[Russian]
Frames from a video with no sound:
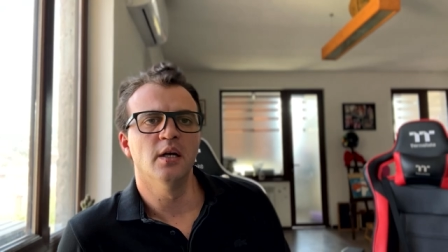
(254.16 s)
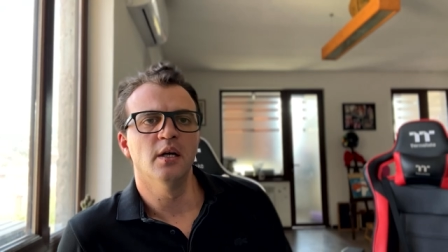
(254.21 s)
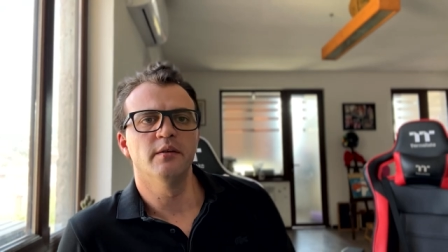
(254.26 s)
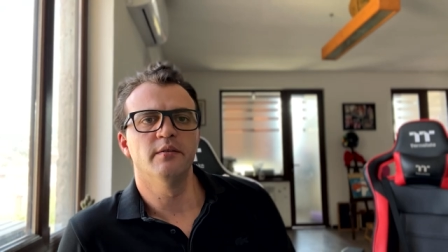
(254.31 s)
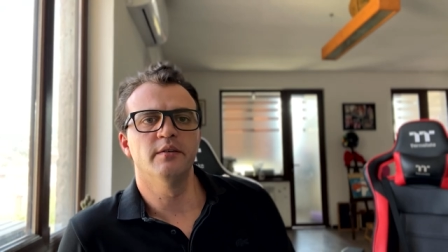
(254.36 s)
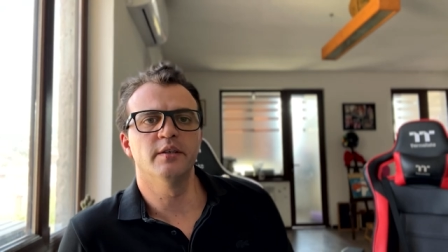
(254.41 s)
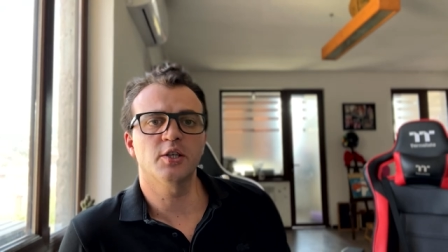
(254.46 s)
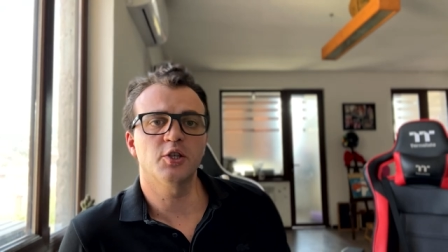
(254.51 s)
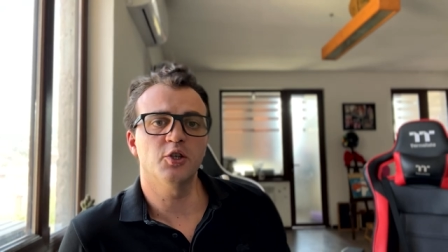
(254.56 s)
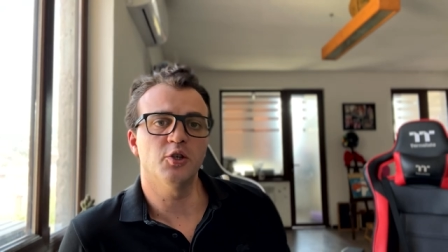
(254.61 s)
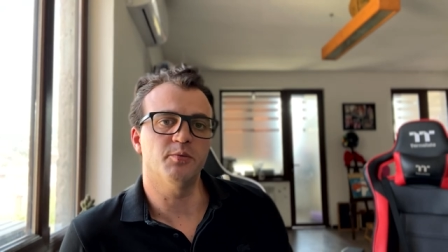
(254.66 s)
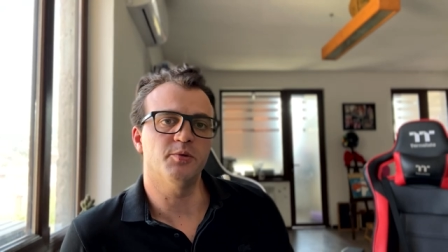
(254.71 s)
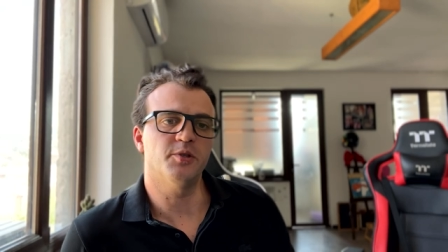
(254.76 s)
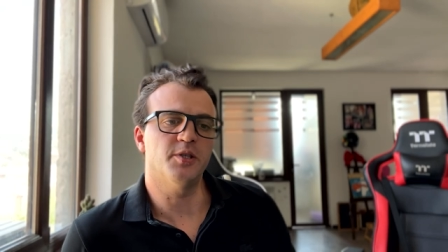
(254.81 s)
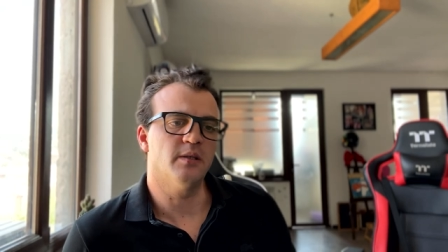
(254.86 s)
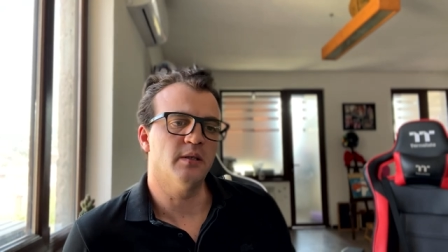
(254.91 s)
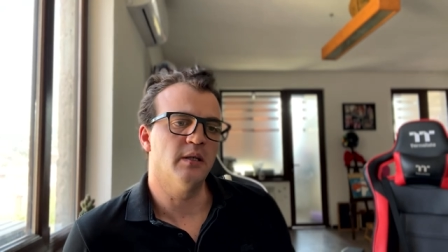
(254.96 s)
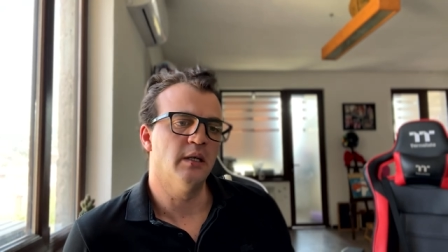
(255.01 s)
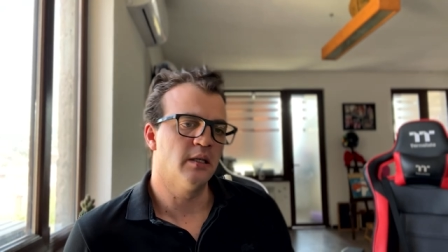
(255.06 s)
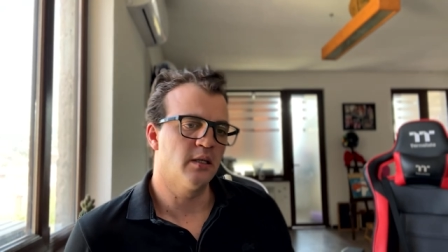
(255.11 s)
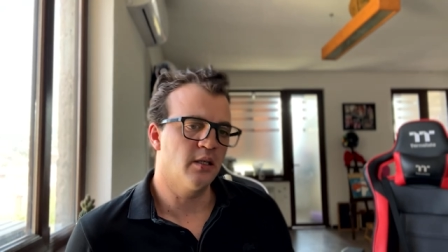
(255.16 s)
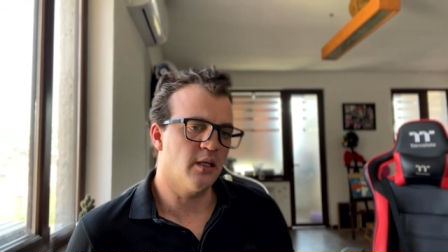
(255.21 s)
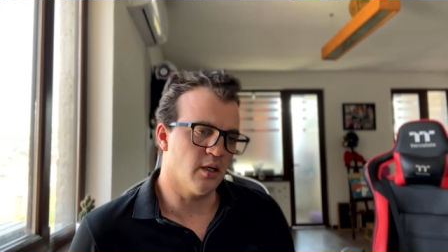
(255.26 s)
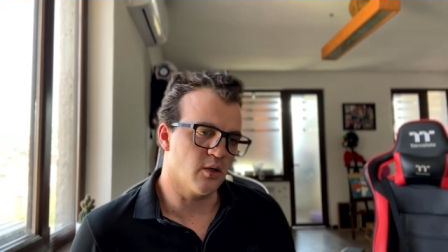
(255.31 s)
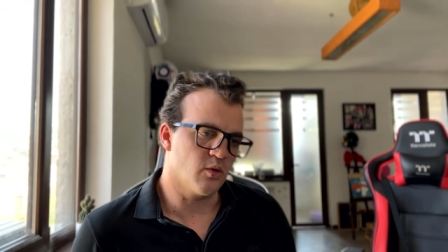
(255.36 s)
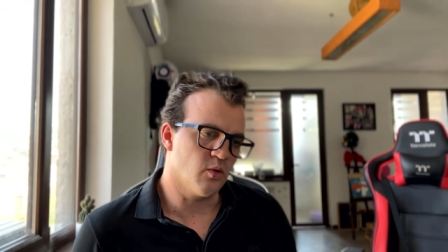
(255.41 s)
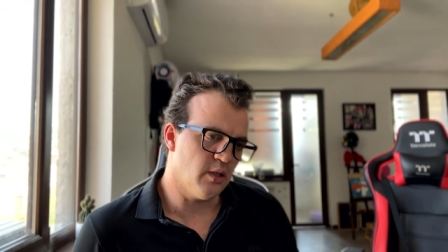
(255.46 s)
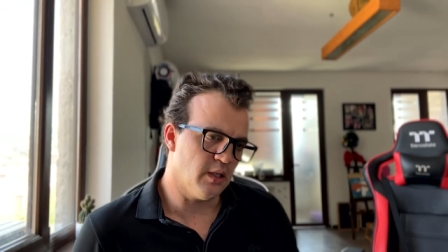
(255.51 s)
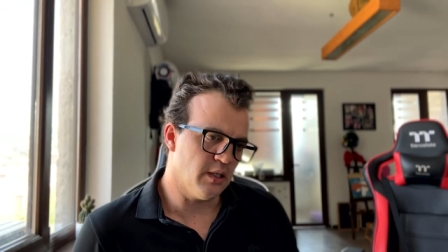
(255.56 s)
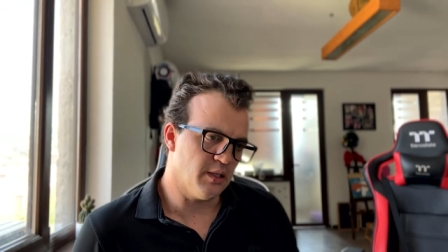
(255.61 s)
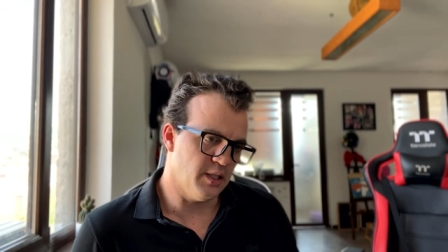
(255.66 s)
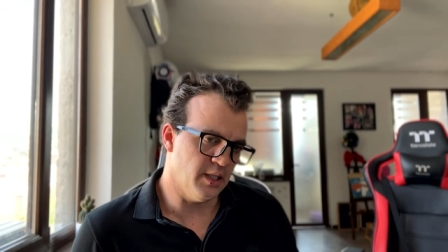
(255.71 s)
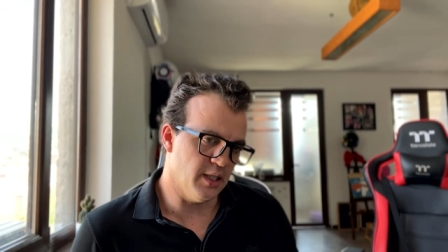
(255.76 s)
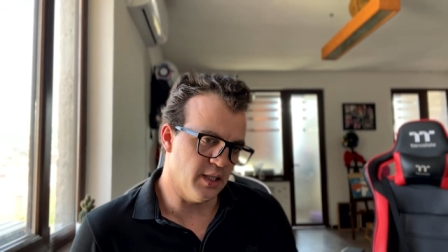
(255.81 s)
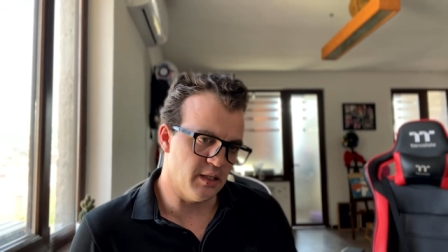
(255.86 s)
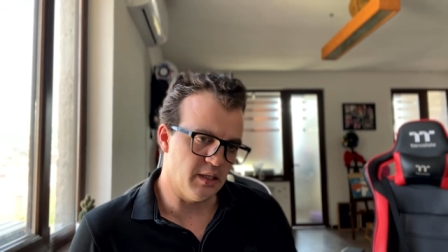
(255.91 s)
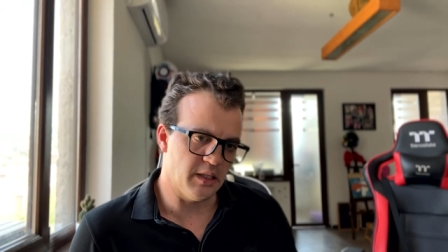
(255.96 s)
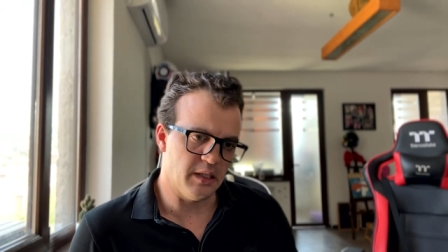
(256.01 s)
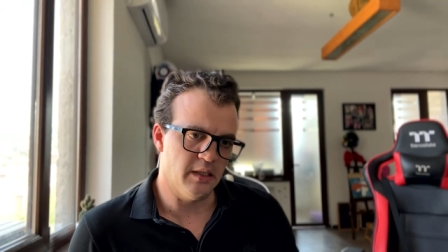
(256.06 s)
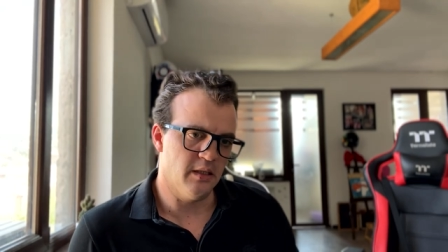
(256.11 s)
Вернемся. Так, у нас
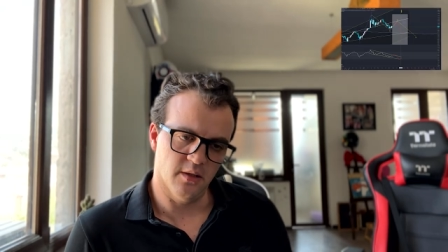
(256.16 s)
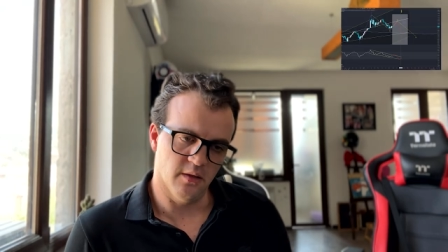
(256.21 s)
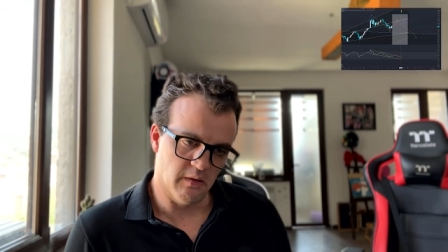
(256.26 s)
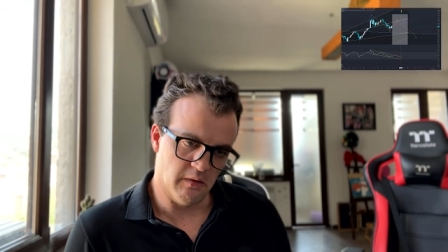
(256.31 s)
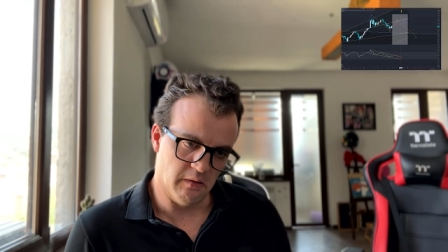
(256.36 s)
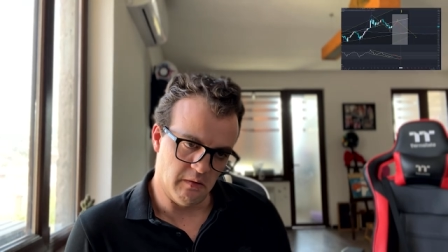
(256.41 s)
есть